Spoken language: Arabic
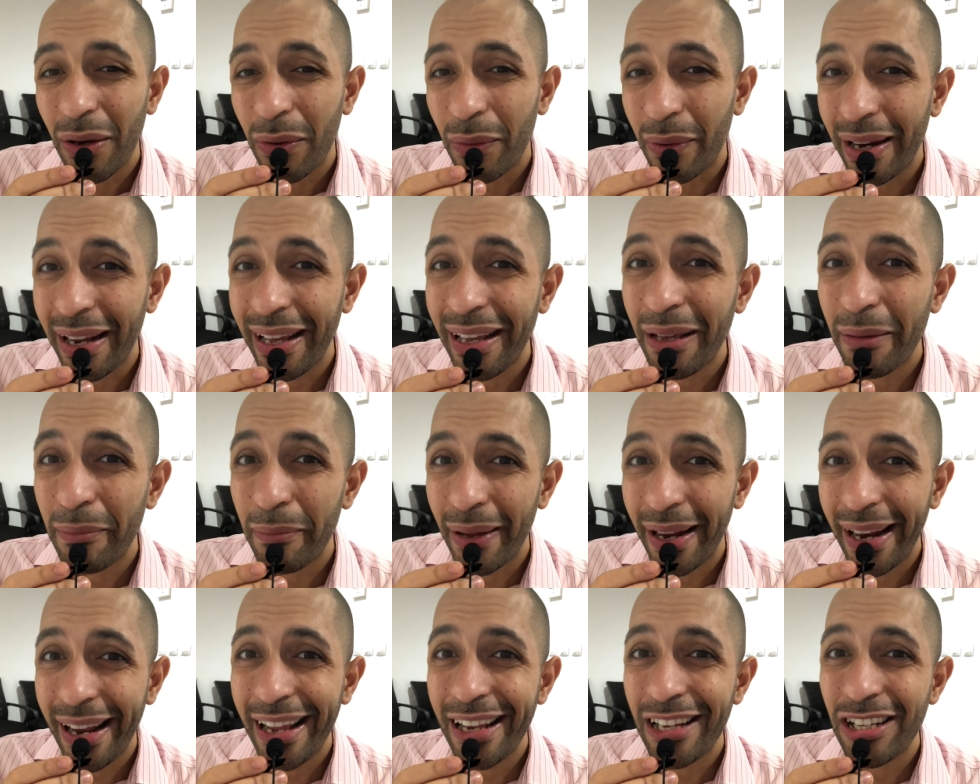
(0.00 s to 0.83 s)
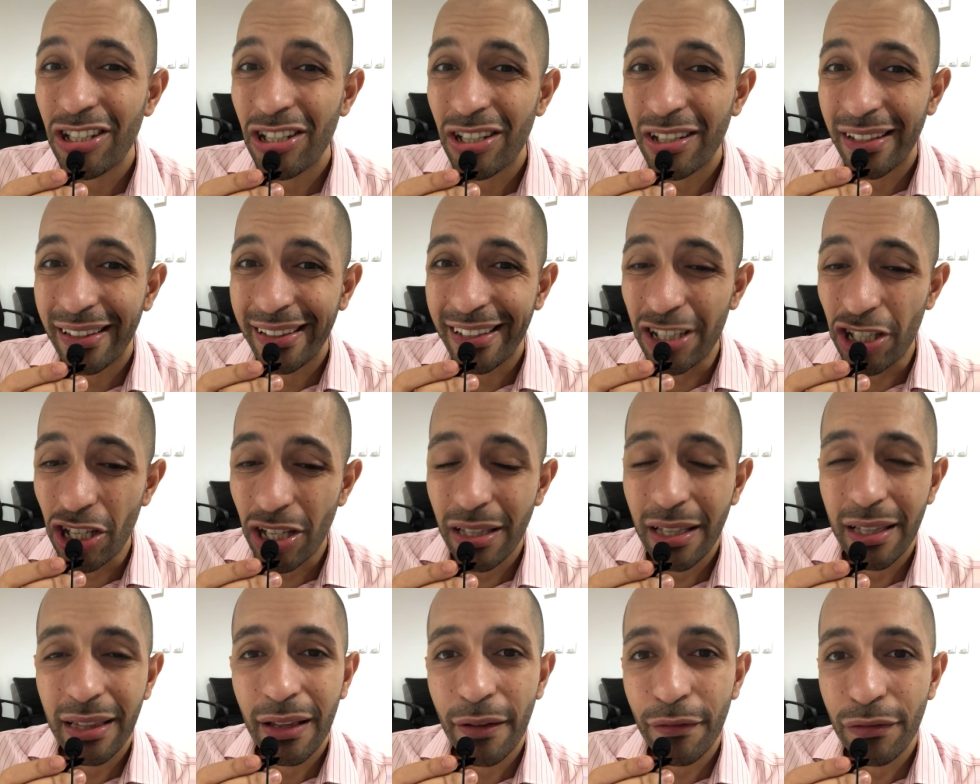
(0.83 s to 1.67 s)
ولكن بلاش
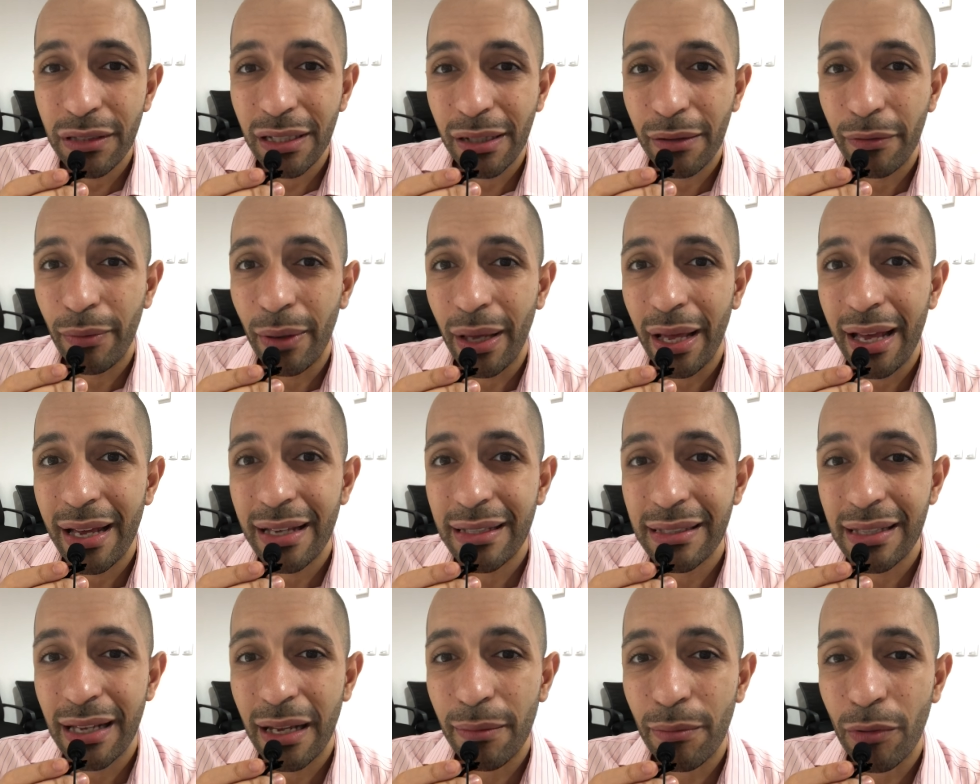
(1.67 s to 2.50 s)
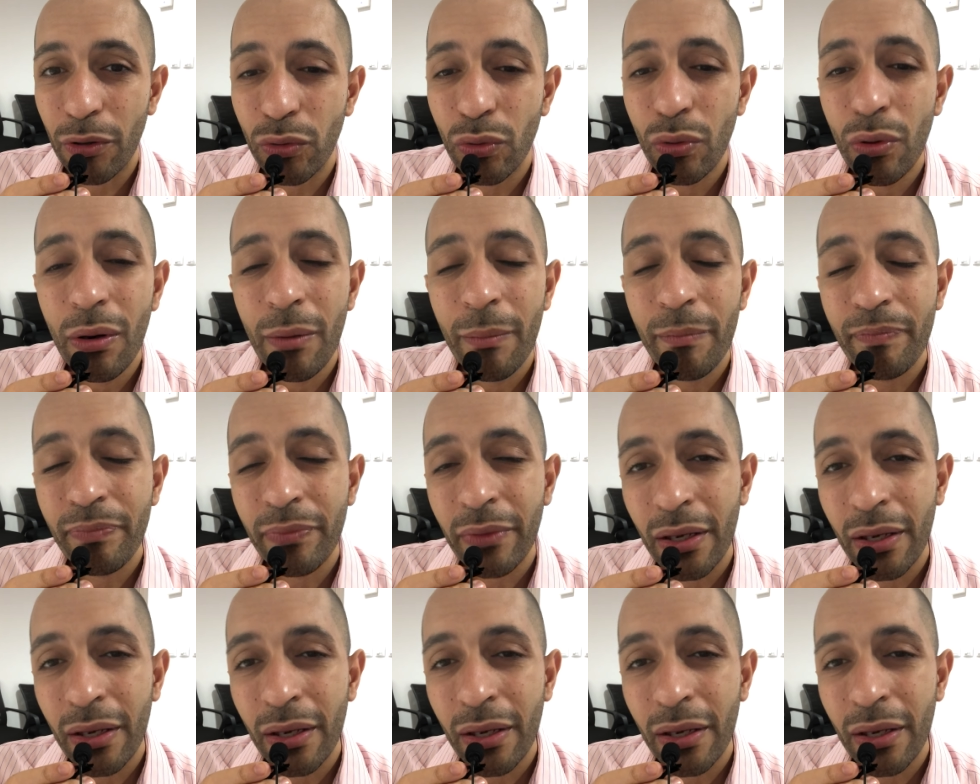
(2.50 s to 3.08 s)
تشتت نفسك في هذا الموضوع